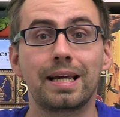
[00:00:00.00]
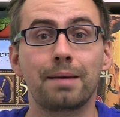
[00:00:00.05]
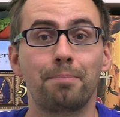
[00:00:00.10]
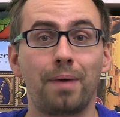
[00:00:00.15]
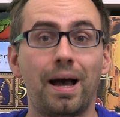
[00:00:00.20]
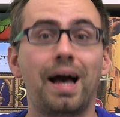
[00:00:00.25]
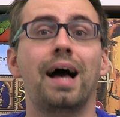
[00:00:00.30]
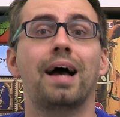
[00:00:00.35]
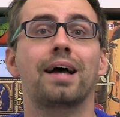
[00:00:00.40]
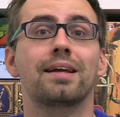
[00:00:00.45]

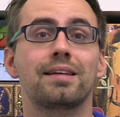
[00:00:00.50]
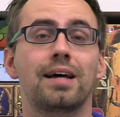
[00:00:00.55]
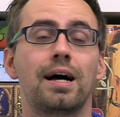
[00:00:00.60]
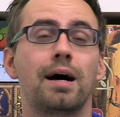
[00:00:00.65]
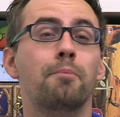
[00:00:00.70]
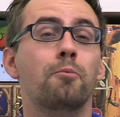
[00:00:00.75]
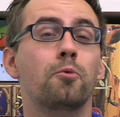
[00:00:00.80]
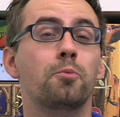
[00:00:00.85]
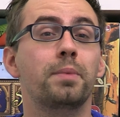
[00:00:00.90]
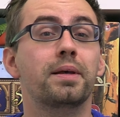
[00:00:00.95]
gebracht
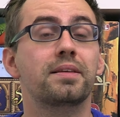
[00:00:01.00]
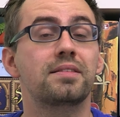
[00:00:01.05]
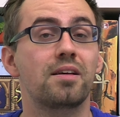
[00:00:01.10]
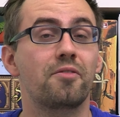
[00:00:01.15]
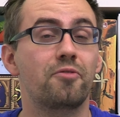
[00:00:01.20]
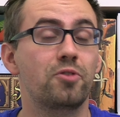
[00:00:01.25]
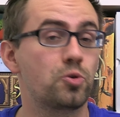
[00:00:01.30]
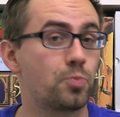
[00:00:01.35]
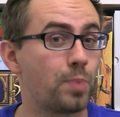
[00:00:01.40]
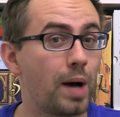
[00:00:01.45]
haben und mir
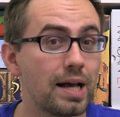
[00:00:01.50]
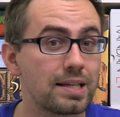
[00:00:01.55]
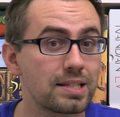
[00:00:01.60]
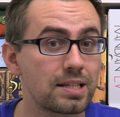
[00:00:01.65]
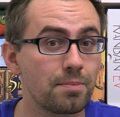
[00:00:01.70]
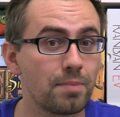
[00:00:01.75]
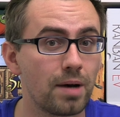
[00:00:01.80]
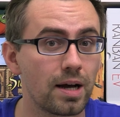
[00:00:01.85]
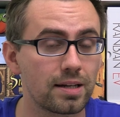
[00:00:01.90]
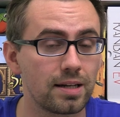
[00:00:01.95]
sehr viel
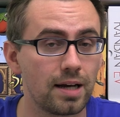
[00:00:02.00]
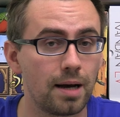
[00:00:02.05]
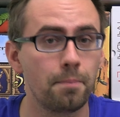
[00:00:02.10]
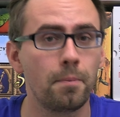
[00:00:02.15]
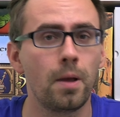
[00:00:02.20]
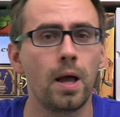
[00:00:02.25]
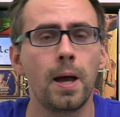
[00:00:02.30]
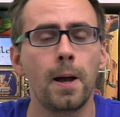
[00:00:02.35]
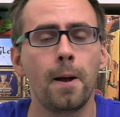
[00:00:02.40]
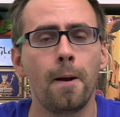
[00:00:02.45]
Spaß gemacht haben.